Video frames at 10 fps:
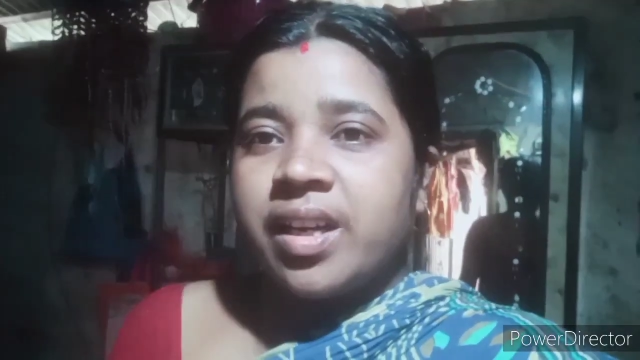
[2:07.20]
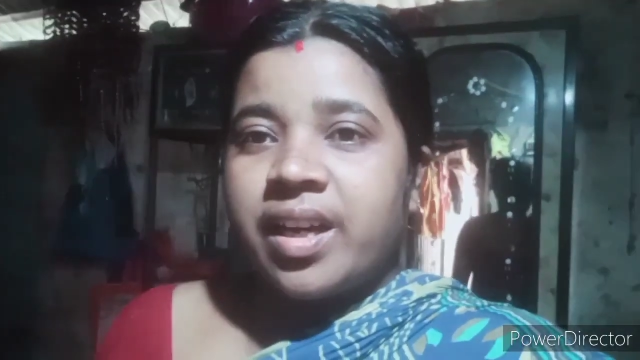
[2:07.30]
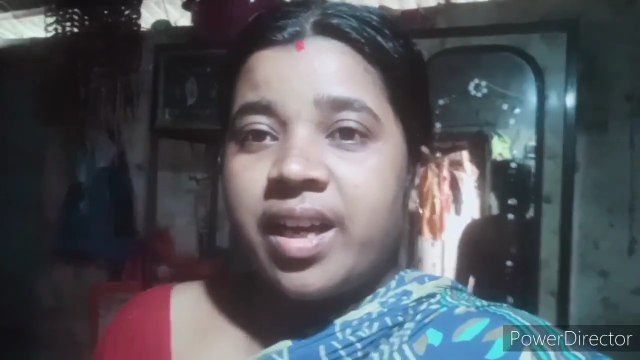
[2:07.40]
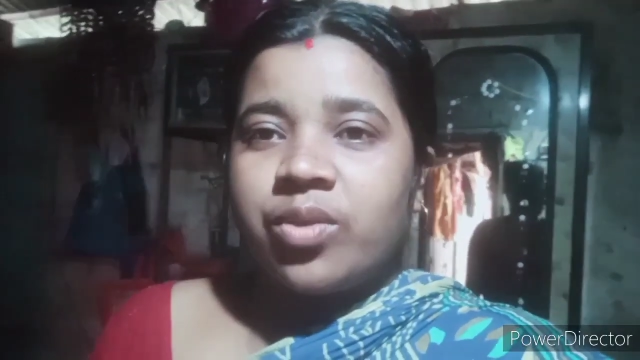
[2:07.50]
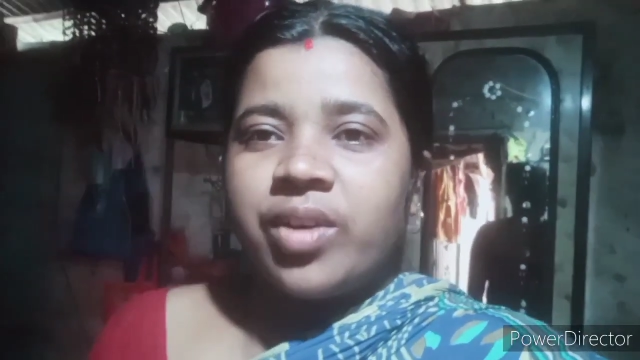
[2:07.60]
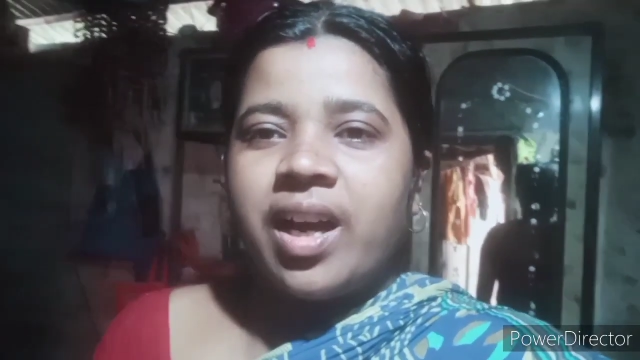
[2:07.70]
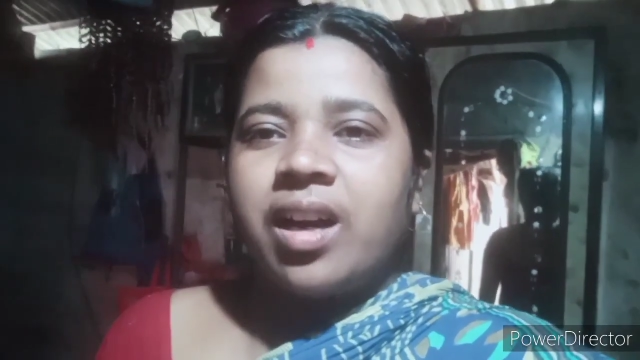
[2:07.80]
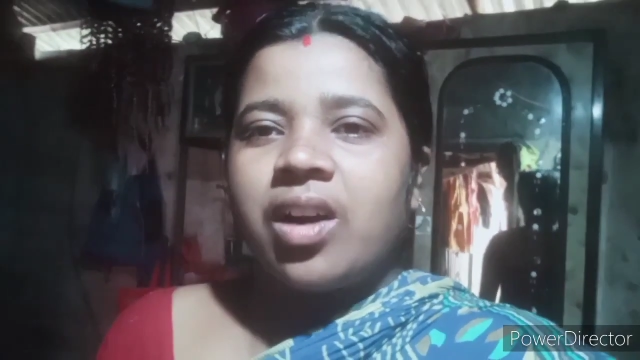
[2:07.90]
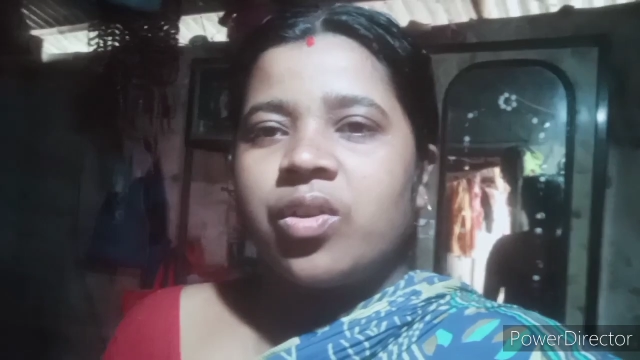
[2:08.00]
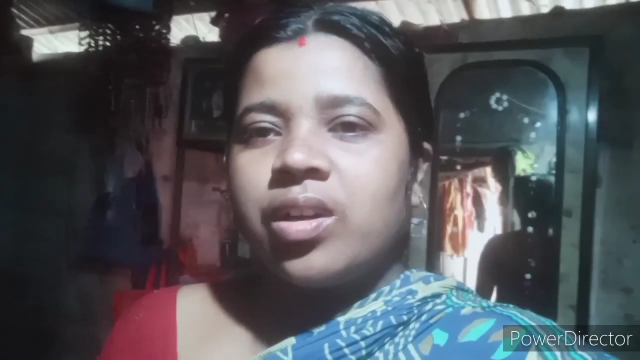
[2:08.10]
এখন
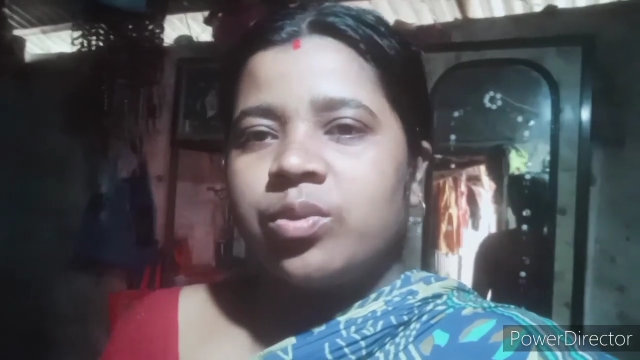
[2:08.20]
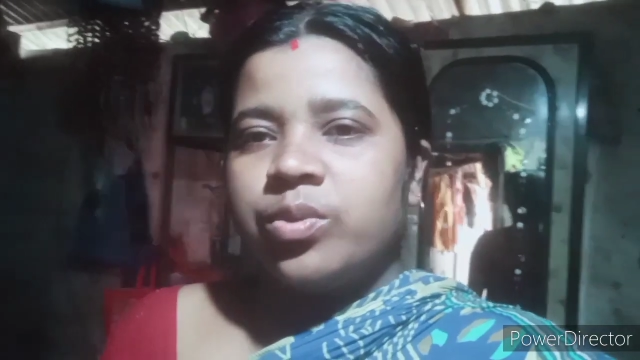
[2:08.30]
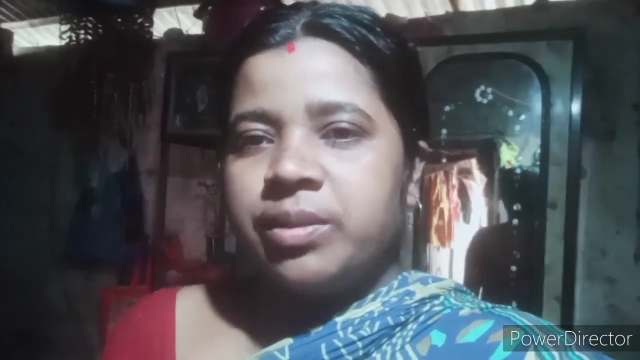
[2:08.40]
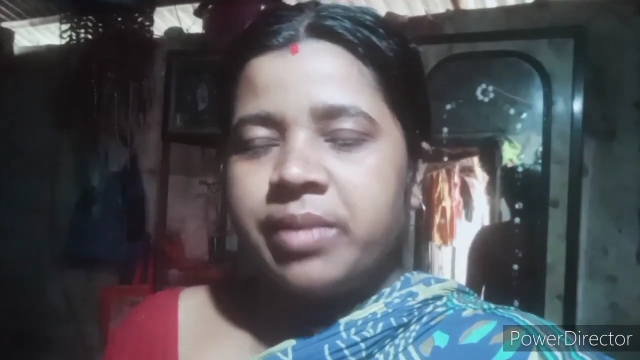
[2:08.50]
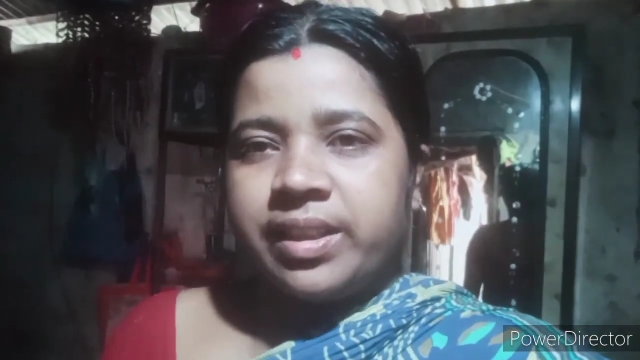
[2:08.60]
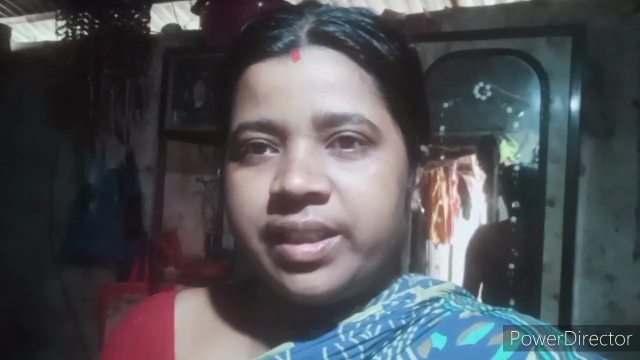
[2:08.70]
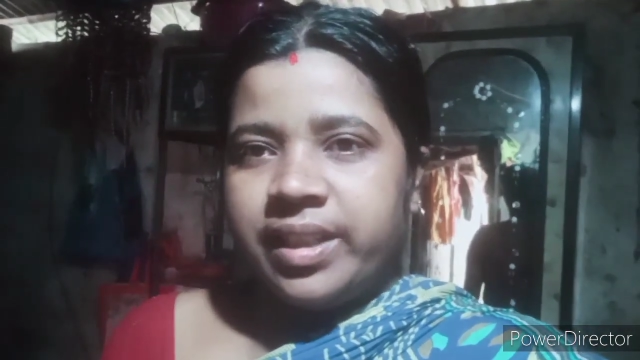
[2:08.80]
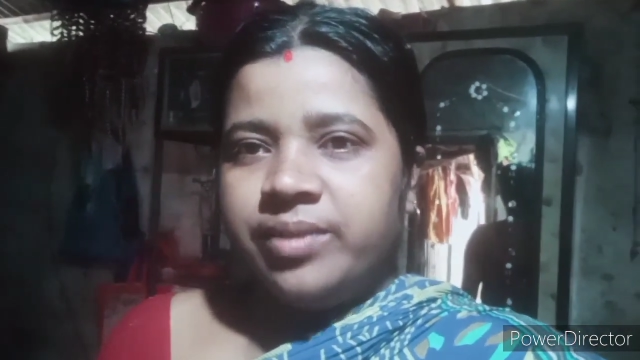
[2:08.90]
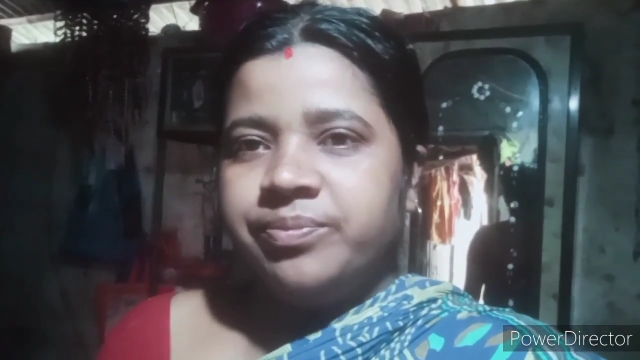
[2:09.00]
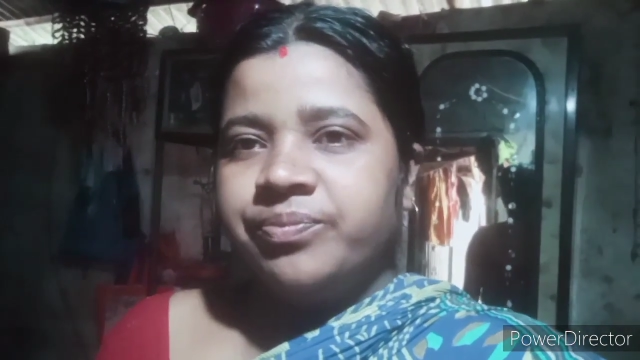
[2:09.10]
এগারোটা কুড়ি বাজে
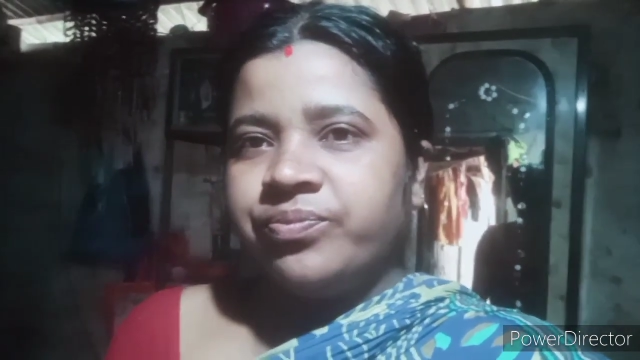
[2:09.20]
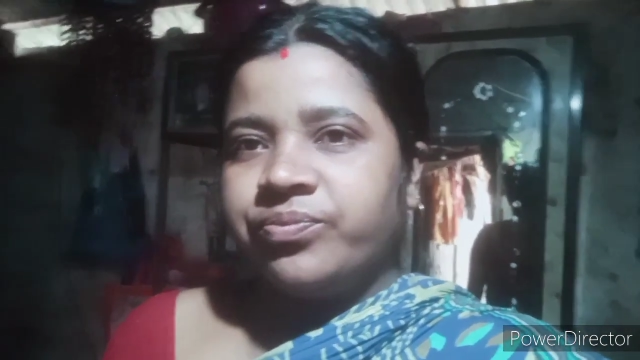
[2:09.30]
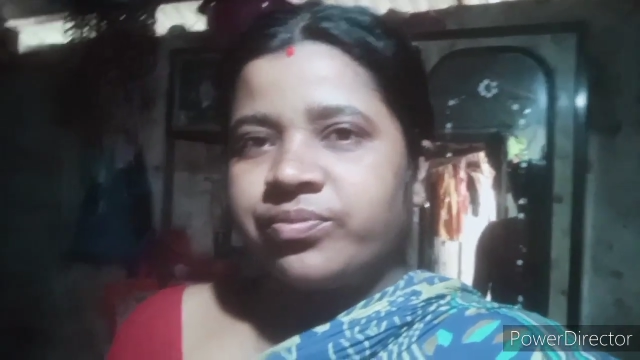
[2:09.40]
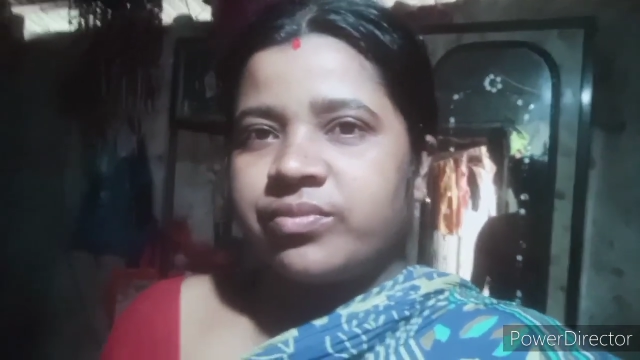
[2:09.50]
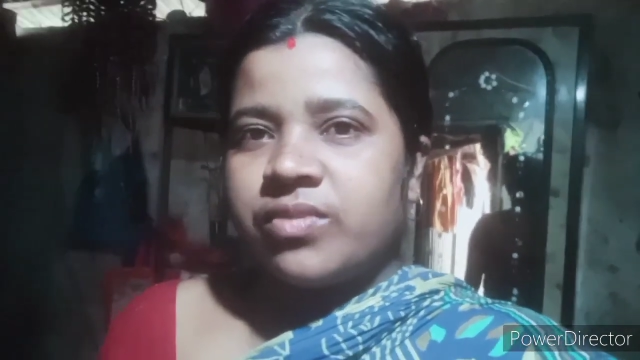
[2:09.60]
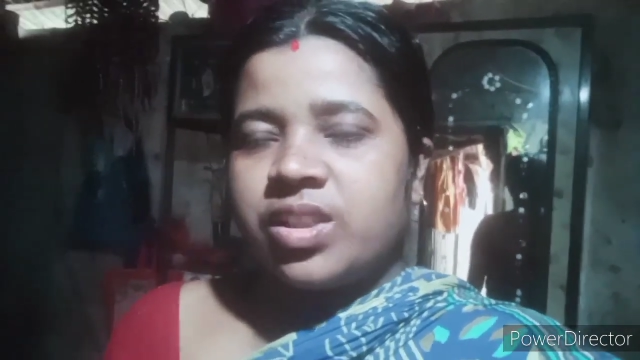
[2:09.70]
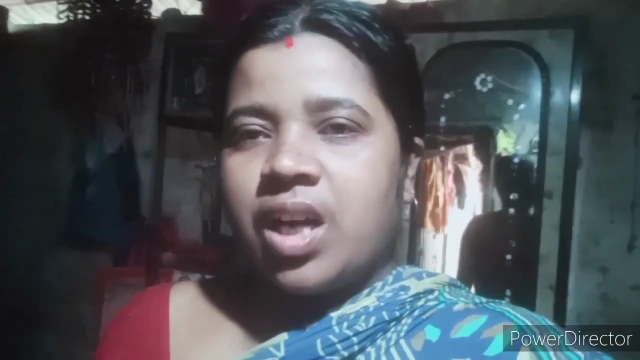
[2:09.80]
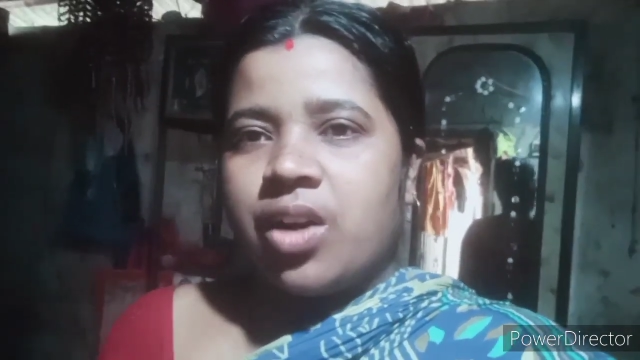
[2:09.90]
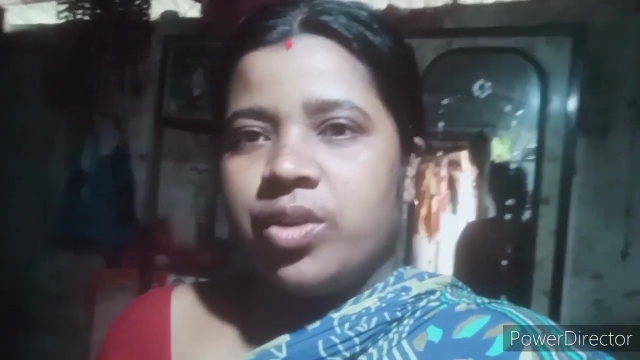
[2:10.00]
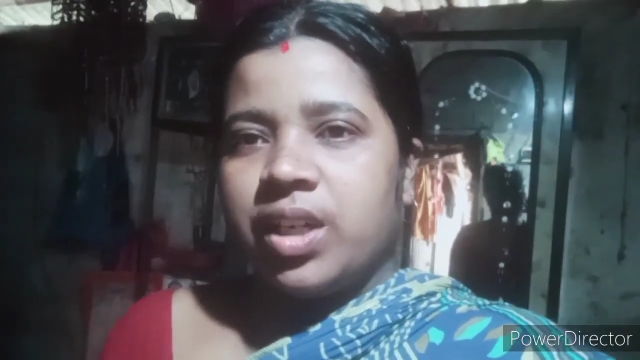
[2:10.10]

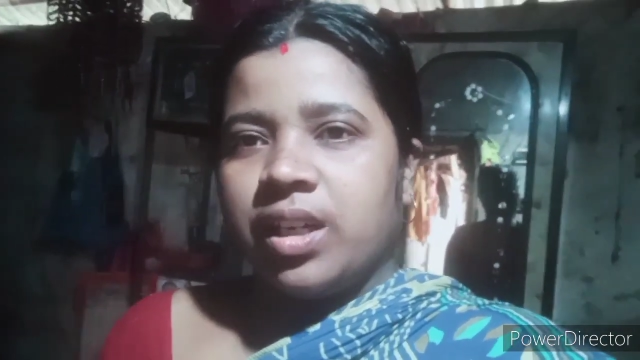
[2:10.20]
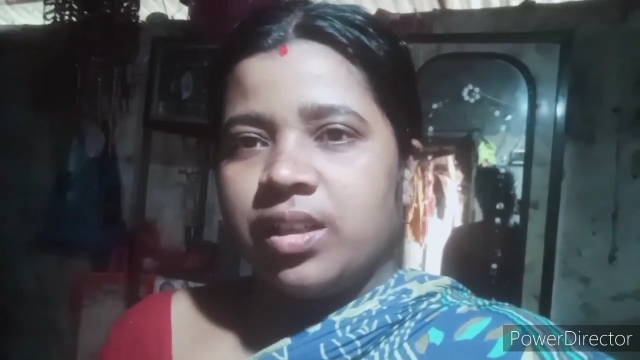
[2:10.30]
চান হয়ে